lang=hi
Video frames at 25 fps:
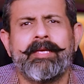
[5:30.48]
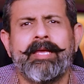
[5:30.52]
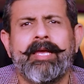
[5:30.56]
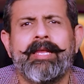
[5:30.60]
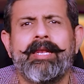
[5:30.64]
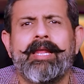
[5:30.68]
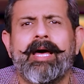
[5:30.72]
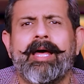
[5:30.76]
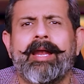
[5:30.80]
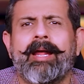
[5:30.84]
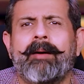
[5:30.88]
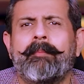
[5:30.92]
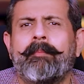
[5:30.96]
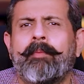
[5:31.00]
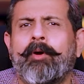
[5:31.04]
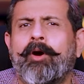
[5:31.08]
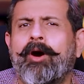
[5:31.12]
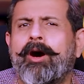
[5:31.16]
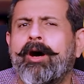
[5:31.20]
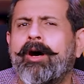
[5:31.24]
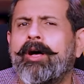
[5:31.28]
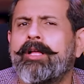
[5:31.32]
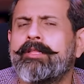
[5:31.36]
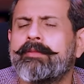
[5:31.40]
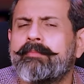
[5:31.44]
ये नारा
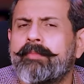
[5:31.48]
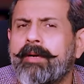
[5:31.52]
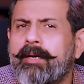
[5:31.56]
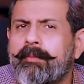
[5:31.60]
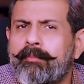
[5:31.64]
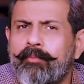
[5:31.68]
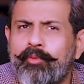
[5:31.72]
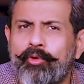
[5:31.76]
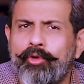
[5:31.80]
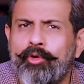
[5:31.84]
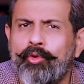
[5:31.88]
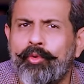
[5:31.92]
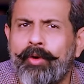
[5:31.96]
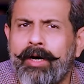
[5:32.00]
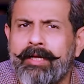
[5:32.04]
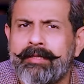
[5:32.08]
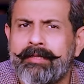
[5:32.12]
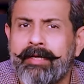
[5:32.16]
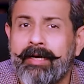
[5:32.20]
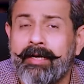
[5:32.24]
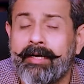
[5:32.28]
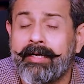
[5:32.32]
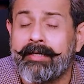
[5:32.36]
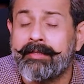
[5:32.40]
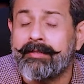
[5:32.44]
बहुत मकबूल हुआ
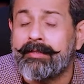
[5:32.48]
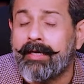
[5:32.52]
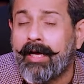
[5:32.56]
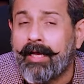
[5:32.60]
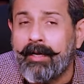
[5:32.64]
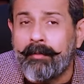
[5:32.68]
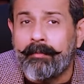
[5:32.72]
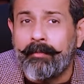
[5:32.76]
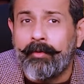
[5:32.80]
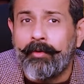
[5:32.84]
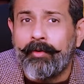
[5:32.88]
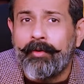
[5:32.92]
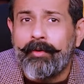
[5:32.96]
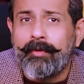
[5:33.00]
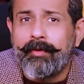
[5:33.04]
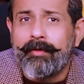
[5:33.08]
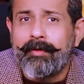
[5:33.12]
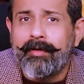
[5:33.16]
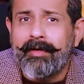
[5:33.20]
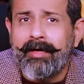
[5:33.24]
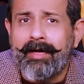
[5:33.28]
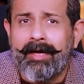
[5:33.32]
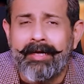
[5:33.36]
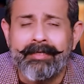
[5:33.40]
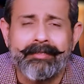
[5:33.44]
था कि ालमो
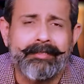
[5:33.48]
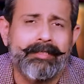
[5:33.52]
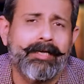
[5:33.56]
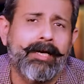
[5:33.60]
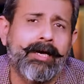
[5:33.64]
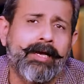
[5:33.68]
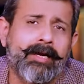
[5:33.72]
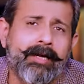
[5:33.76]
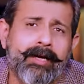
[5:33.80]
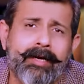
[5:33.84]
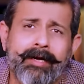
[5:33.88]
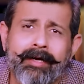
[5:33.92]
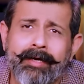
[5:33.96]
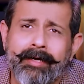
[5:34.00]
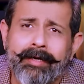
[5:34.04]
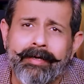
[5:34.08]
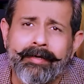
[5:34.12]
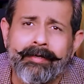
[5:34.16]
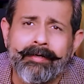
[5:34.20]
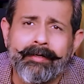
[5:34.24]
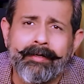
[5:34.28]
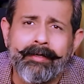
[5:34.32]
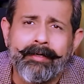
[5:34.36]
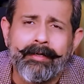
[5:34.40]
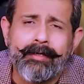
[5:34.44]
काजी आ रहा है
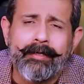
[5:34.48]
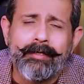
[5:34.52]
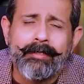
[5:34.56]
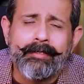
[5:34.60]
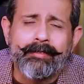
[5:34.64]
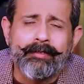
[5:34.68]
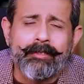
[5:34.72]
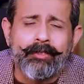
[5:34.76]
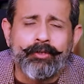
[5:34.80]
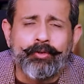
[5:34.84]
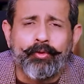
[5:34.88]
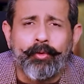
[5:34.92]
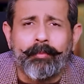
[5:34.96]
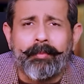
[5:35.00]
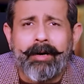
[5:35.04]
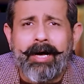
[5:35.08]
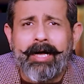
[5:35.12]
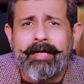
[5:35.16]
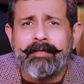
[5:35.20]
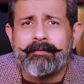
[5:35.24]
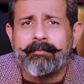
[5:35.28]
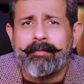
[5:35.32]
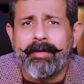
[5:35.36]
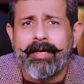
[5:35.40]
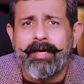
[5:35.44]
जिसको
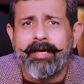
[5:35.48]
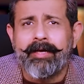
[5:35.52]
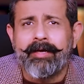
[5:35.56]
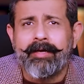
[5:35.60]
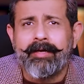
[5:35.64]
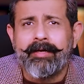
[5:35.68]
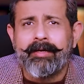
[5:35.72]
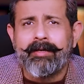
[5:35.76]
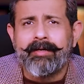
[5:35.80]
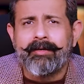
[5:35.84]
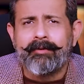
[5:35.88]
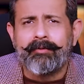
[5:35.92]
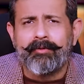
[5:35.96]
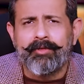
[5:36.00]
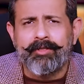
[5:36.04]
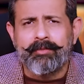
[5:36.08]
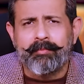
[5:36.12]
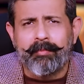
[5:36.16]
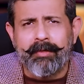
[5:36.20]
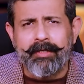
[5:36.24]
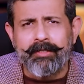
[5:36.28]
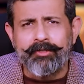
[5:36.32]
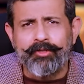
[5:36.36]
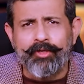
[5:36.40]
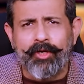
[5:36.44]
बाद में
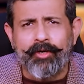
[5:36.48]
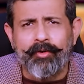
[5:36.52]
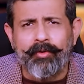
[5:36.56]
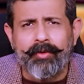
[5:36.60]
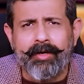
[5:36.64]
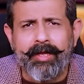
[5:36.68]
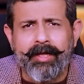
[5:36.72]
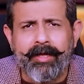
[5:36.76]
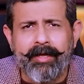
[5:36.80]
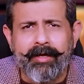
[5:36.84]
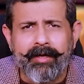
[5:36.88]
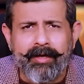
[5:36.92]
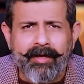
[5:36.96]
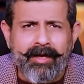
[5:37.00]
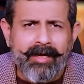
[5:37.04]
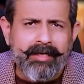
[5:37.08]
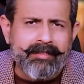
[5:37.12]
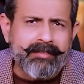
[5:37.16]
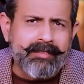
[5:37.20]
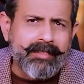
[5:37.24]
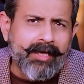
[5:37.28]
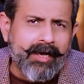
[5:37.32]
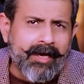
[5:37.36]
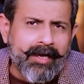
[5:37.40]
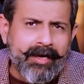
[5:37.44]
कुछ मंचलों ने
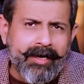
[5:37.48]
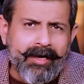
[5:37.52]
काजी आ